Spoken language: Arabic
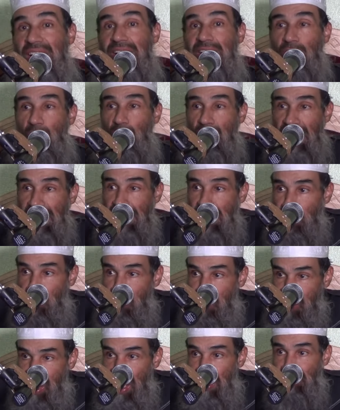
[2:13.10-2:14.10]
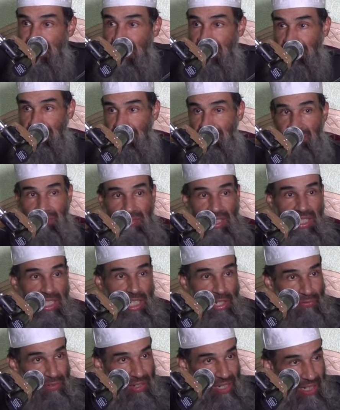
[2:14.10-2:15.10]
لأنه كان يجافي كان
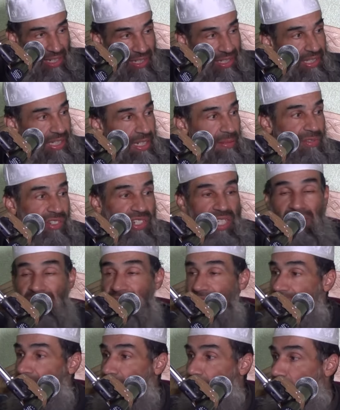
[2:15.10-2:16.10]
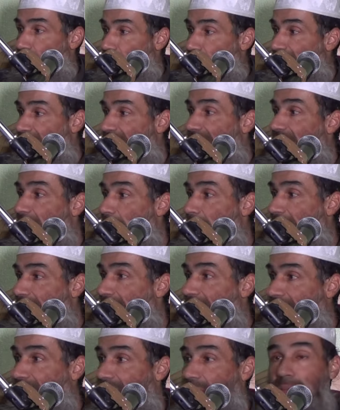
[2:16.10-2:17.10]
كيفرق يديه مزيان فينظرون إلى
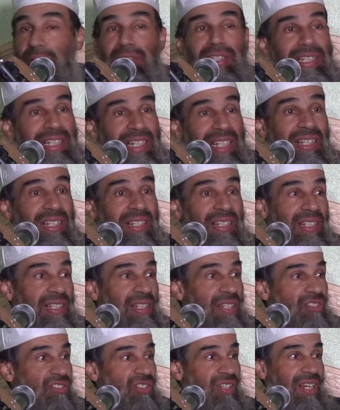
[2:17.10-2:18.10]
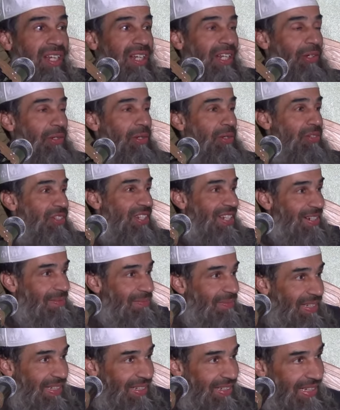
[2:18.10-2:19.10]
بياض إبطه صلى الله عليه
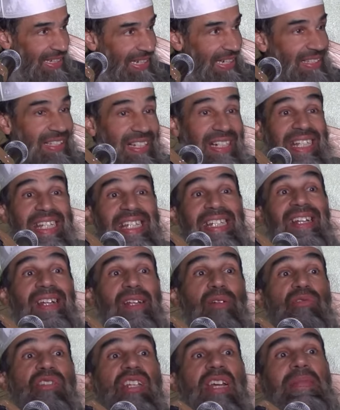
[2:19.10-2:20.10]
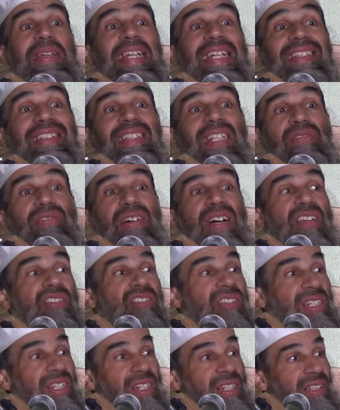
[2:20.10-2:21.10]
وسلم إذا كينقلوا جميع
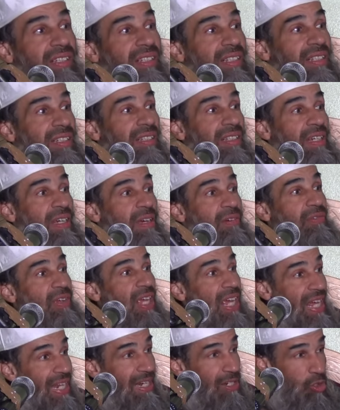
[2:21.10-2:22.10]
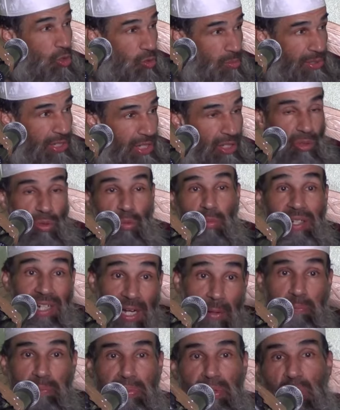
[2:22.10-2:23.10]
التفاصيل فهل يمكن
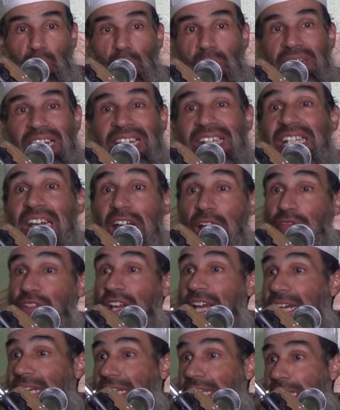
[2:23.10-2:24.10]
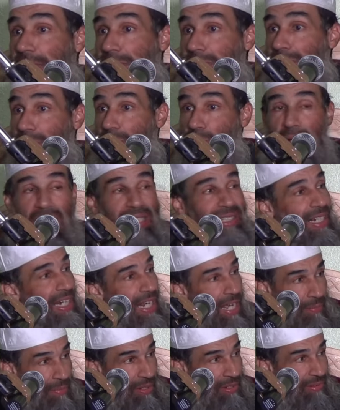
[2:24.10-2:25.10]
بربكم أن يخفى عليهم مثل هذا
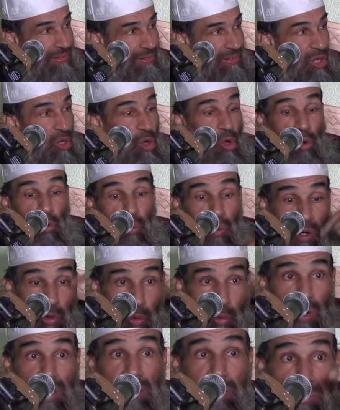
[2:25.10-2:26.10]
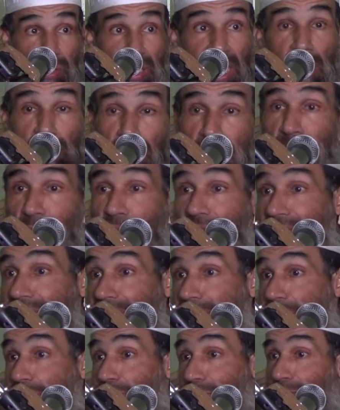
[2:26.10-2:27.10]
الأمر وهو يداوم
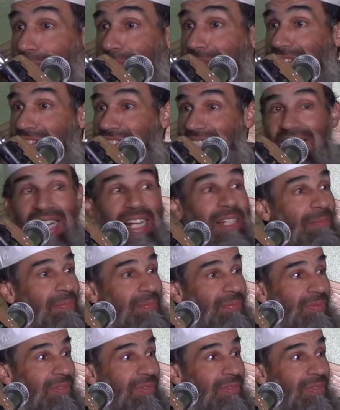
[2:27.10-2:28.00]
عليه في كل صلاة